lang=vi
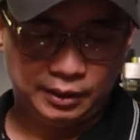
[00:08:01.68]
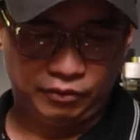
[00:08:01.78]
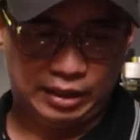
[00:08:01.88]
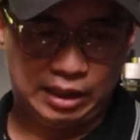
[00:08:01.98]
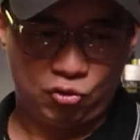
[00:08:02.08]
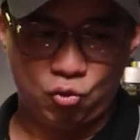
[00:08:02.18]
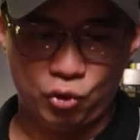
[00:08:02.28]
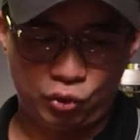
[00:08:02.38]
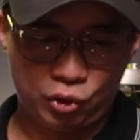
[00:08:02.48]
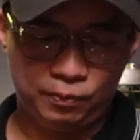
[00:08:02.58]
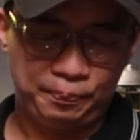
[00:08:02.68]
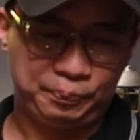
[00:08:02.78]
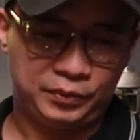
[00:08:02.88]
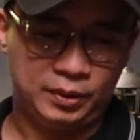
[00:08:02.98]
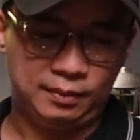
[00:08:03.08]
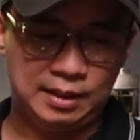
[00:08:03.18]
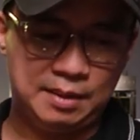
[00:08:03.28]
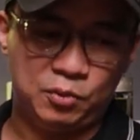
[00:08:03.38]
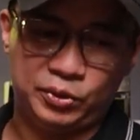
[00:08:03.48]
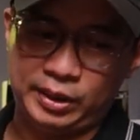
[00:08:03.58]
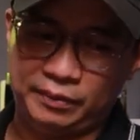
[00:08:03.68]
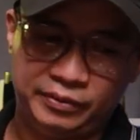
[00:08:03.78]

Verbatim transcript: và cuối cùng là một sản